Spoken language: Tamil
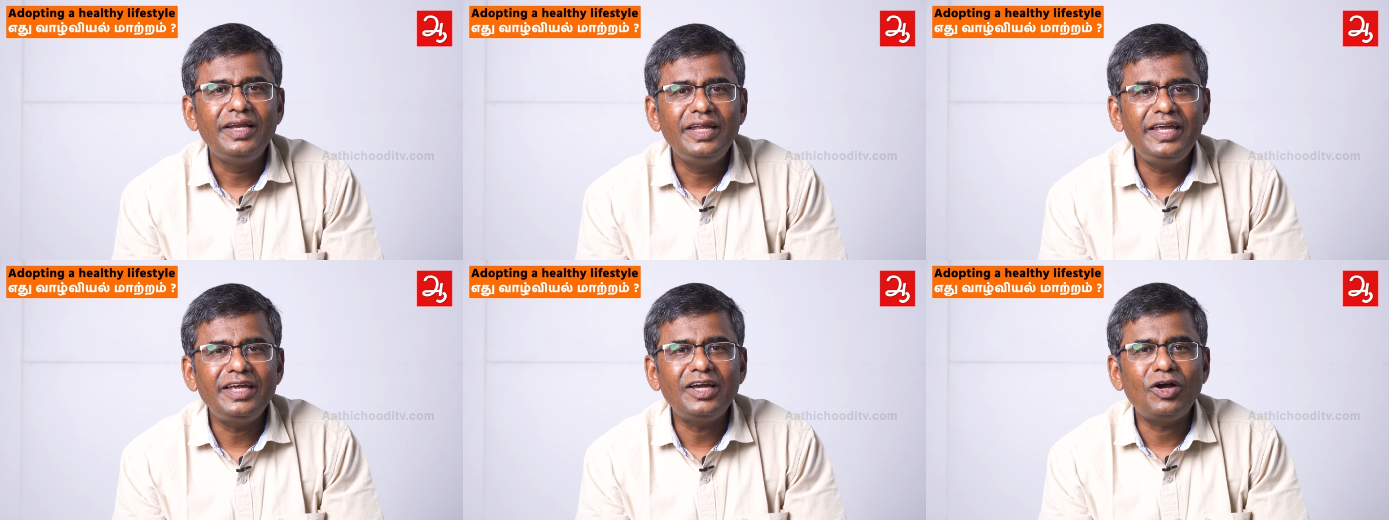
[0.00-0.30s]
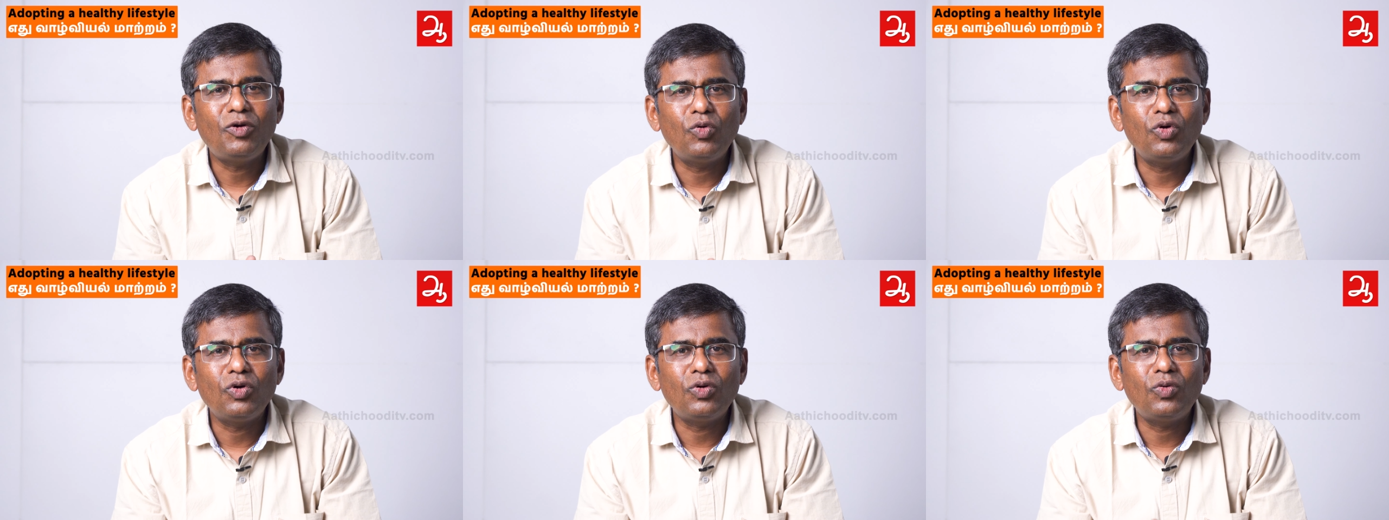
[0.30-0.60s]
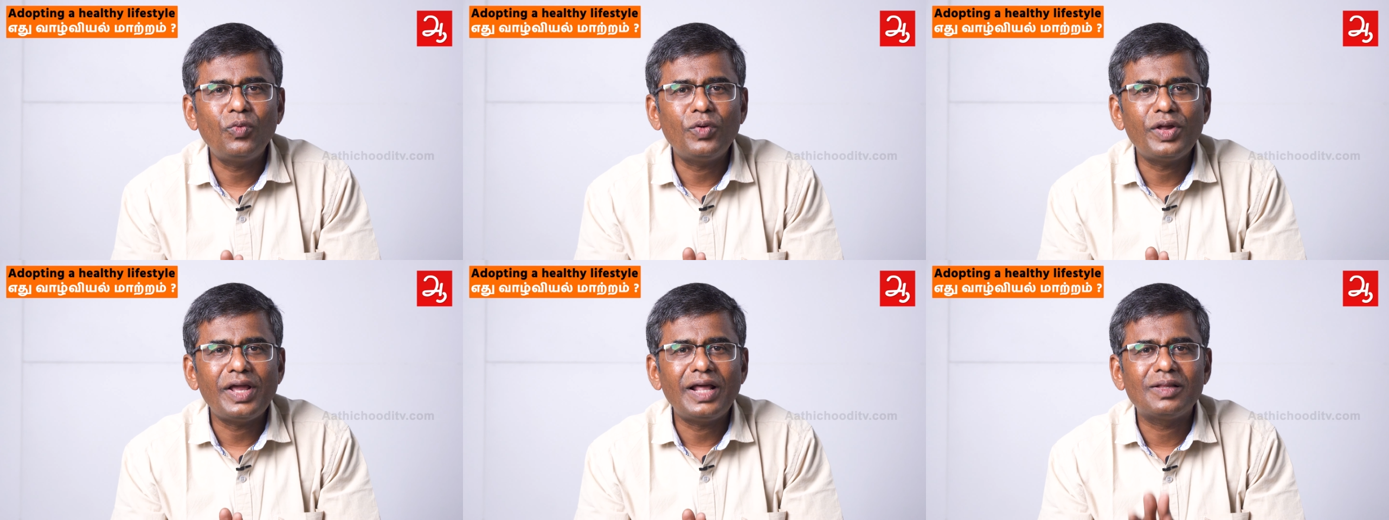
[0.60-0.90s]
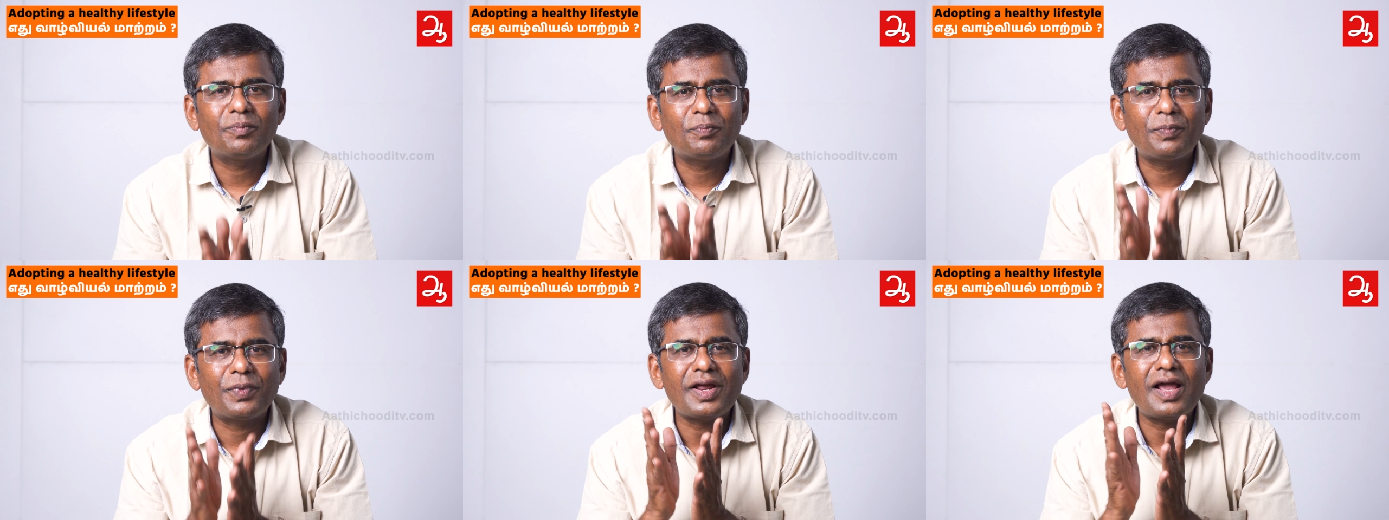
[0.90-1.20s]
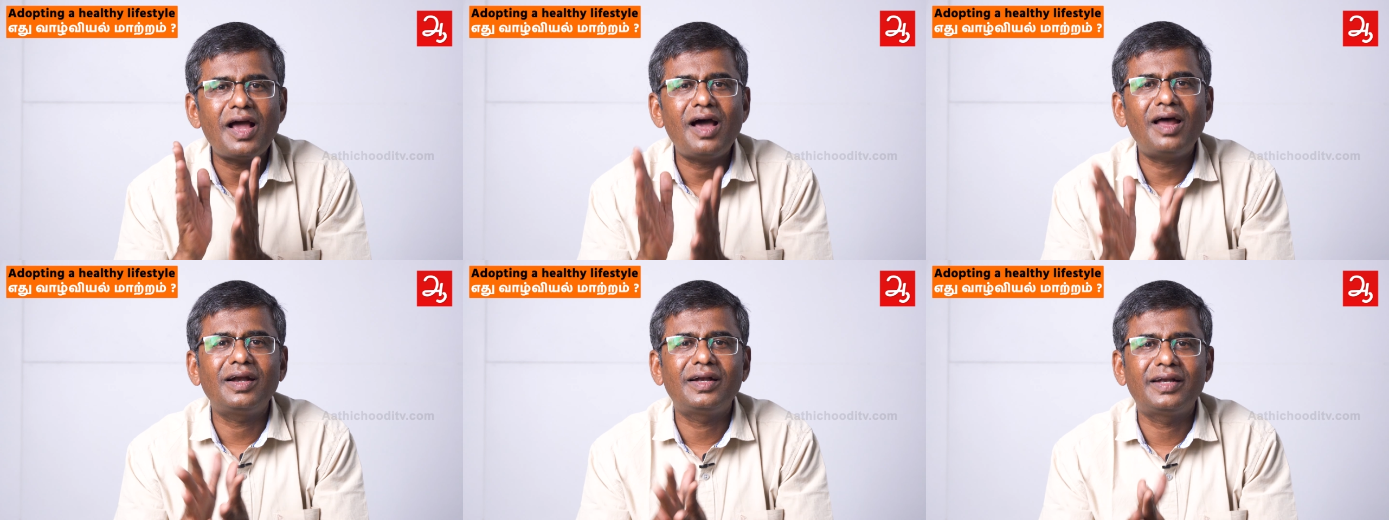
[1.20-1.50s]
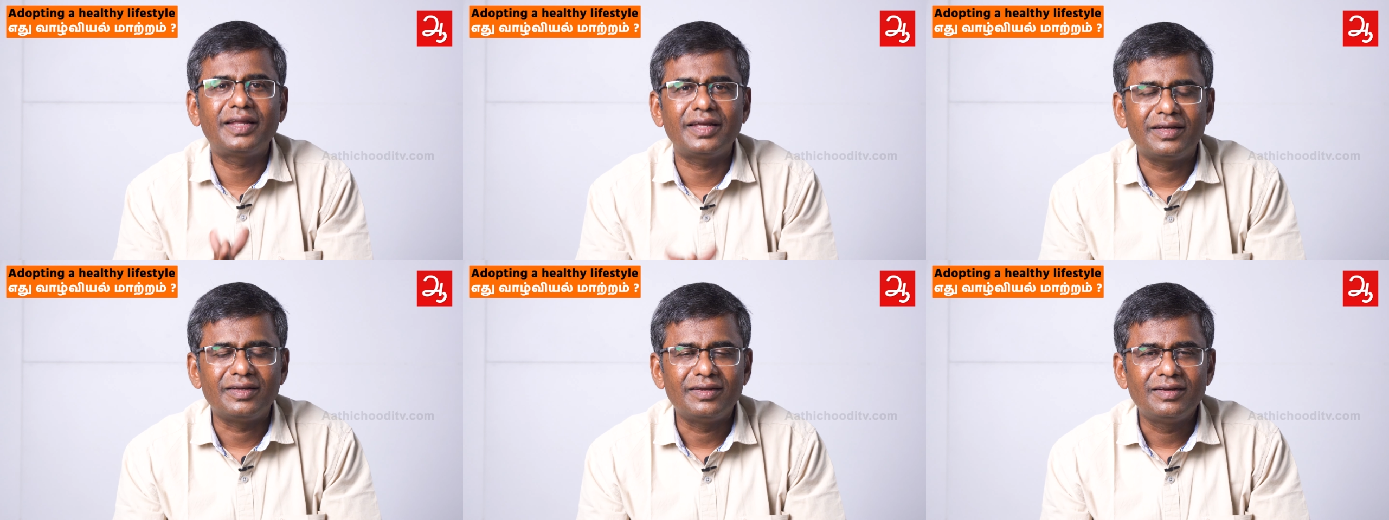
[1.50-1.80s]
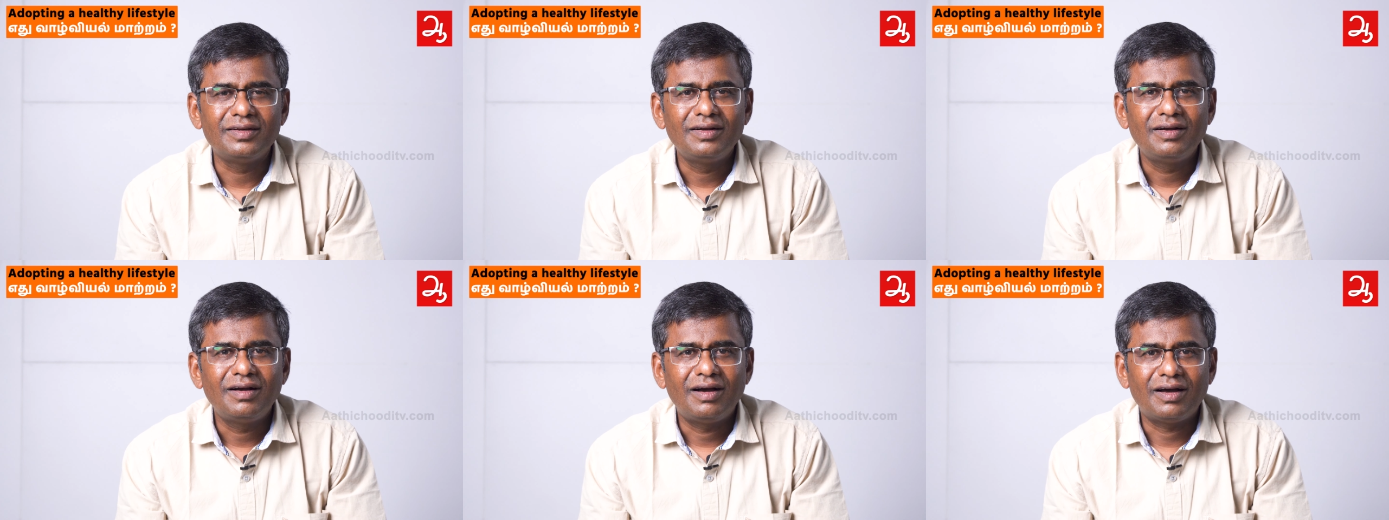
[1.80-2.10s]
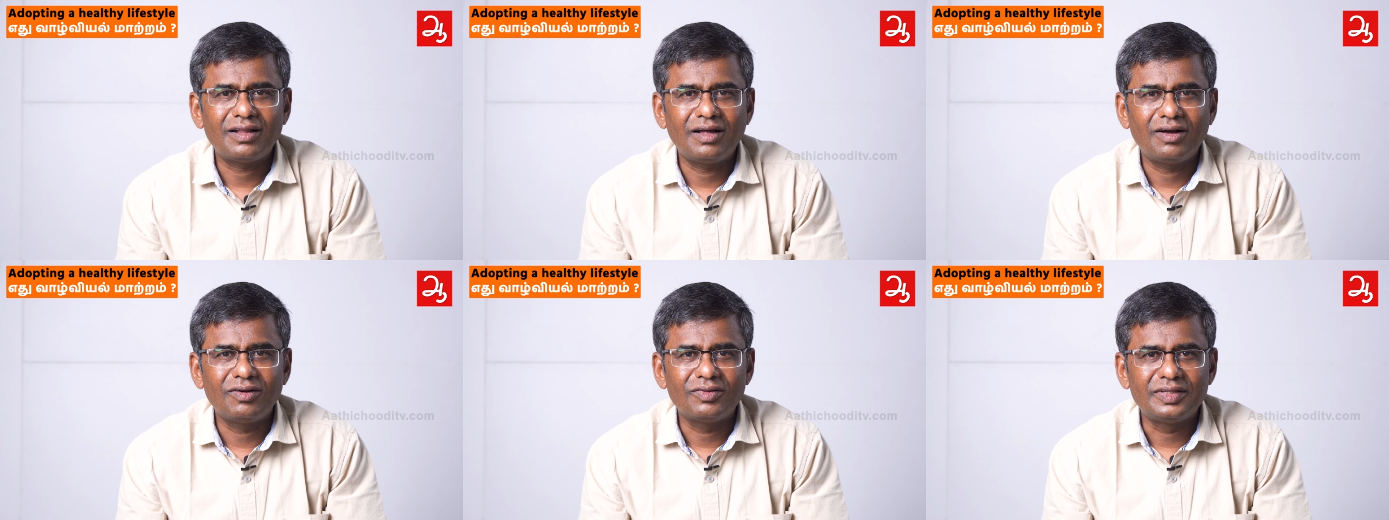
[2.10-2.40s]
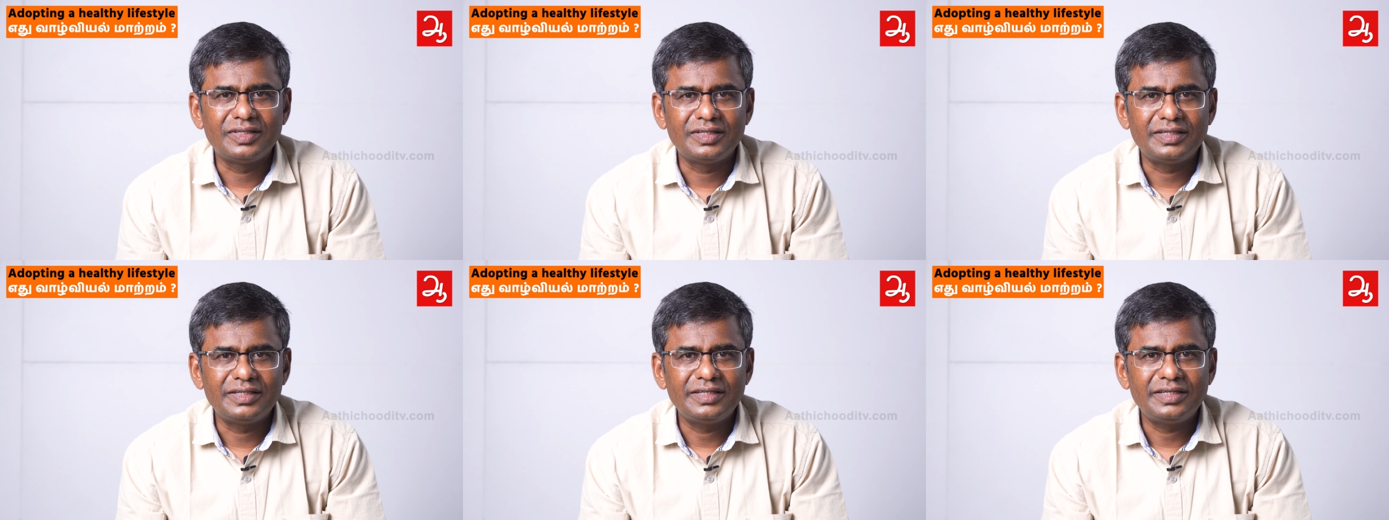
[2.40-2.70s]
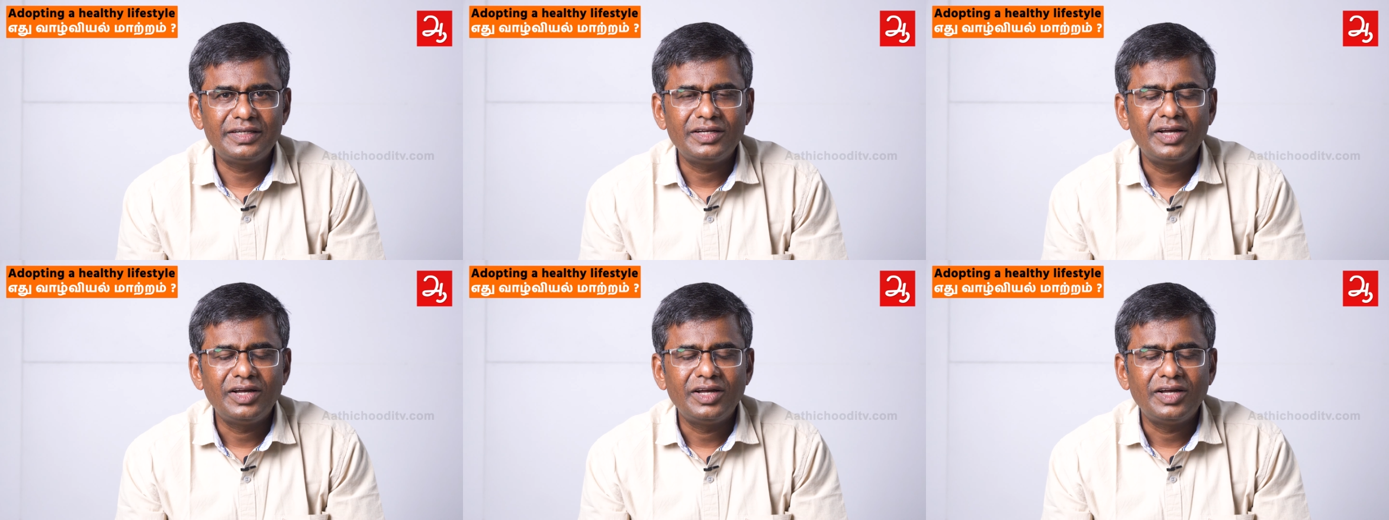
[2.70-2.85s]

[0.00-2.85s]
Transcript: நீங்கள் கொடுக்கக்கூடிய அந்த ப்ரையாரிட்டி அதாவது